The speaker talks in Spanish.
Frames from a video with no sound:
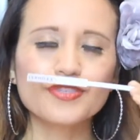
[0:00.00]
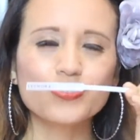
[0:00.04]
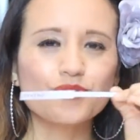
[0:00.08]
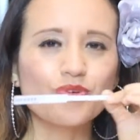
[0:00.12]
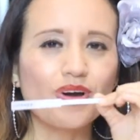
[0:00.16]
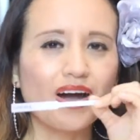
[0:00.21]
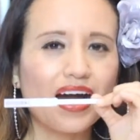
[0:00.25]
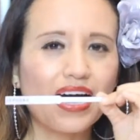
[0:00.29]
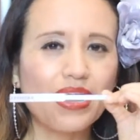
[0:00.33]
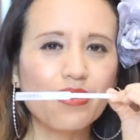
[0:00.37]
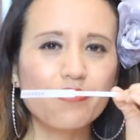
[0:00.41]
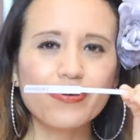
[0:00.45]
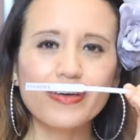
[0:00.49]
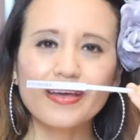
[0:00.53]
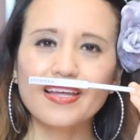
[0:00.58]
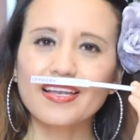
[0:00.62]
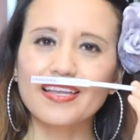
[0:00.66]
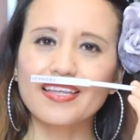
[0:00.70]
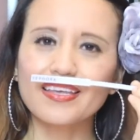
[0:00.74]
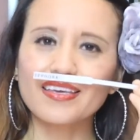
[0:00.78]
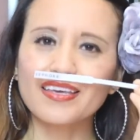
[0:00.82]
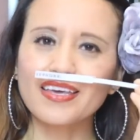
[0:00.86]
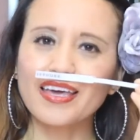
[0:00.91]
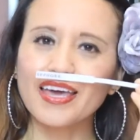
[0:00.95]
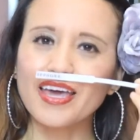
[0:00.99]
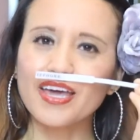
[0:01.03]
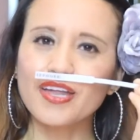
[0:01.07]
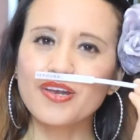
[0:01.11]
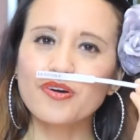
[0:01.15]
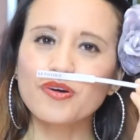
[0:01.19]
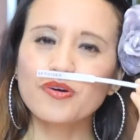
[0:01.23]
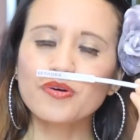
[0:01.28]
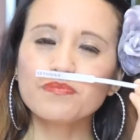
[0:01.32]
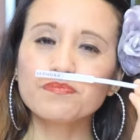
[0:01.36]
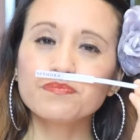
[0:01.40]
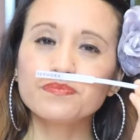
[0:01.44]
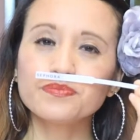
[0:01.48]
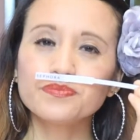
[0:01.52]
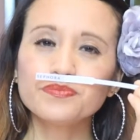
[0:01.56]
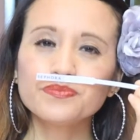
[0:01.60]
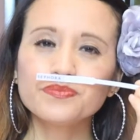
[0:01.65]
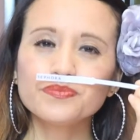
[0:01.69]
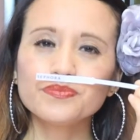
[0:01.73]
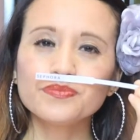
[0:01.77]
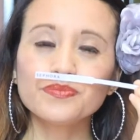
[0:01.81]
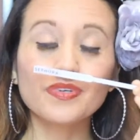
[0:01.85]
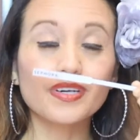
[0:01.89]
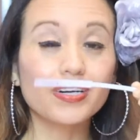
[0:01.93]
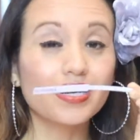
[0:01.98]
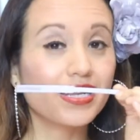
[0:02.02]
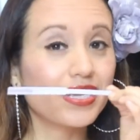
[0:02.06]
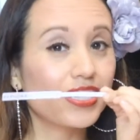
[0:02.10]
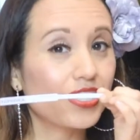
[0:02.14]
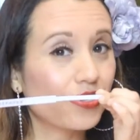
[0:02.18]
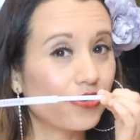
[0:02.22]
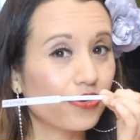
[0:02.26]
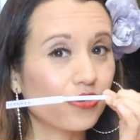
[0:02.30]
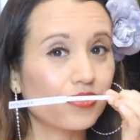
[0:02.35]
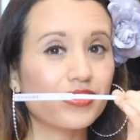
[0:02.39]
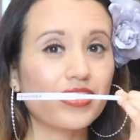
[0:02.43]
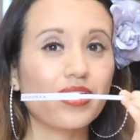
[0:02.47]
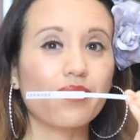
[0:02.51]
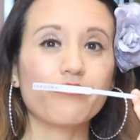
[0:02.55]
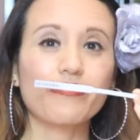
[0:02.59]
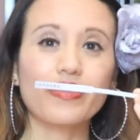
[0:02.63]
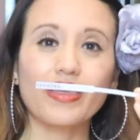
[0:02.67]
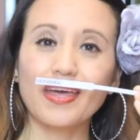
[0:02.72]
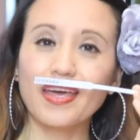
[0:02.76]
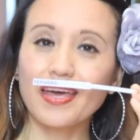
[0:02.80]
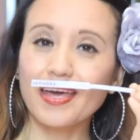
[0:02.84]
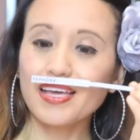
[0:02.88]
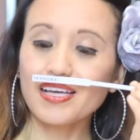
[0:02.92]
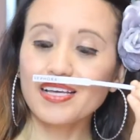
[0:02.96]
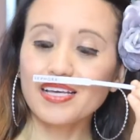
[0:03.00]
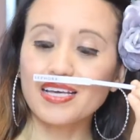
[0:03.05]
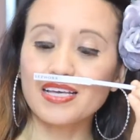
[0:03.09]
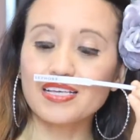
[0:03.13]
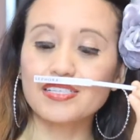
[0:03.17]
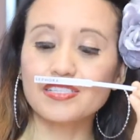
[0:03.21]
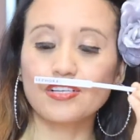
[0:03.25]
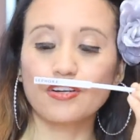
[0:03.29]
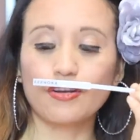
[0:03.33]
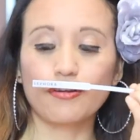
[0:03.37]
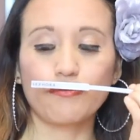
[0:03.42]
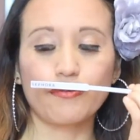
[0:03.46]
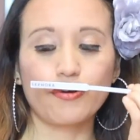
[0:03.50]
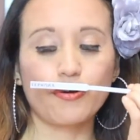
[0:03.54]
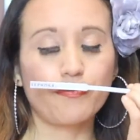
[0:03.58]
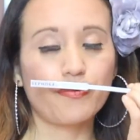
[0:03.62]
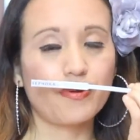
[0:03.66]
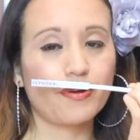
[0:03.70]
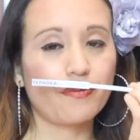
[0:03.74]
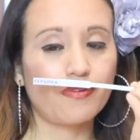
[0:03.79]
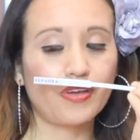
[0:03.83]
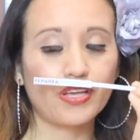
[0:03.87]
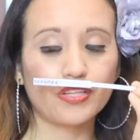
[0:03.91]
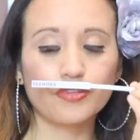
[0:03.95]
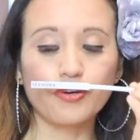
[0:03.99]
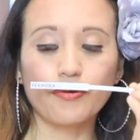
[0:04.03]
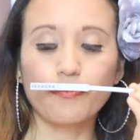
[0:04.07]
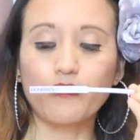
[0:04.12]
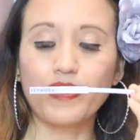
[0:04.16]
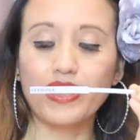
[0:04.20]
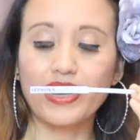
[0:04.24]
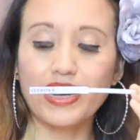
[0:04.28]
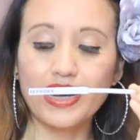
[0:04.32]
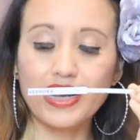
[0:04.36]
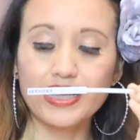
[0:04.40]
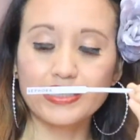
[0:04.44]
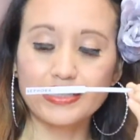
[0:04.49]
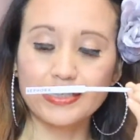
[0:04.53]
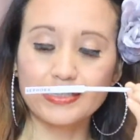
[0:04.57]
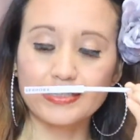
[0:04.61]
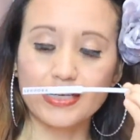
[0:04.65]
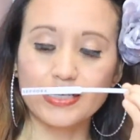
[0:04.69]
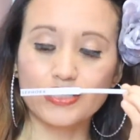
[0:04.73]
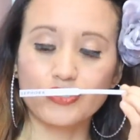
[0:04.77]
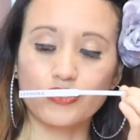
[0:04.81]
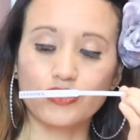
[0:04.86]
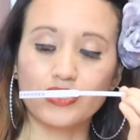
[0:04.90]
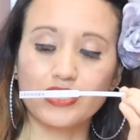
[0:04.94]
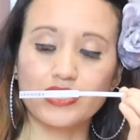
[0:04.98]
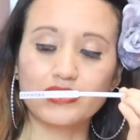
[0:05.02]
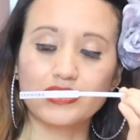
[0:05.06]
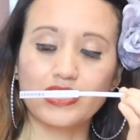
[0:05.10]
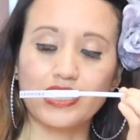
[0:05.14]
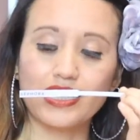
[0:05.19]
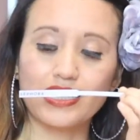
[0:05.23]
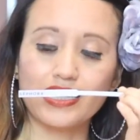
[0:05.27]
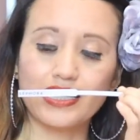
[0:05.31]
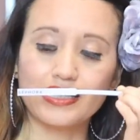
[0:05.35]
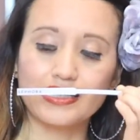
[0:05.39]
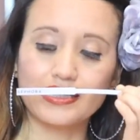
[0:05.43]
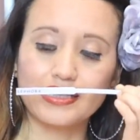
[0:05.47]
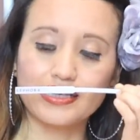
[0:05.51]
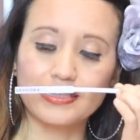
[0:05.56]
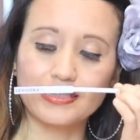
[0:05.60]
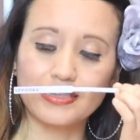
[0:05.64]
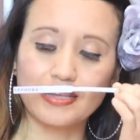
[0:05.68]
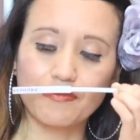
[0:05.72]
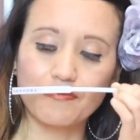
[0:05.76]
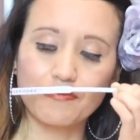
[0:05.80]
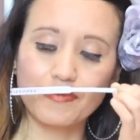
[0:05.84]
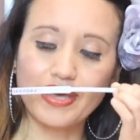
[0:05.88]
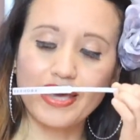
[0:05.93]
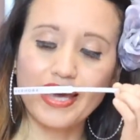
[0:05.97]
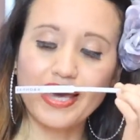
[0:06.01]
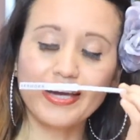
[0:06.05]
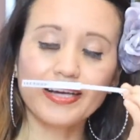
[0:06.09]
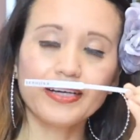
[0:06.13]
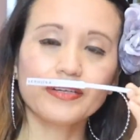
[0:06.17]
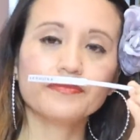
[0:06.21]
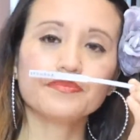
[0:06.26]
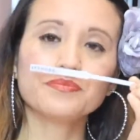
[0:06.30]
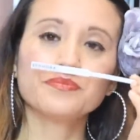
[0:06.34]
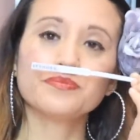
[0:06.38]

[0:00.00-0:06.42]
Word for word: suave, ligero rico también. Esto lo veo perfecto para las estaciones calientes también.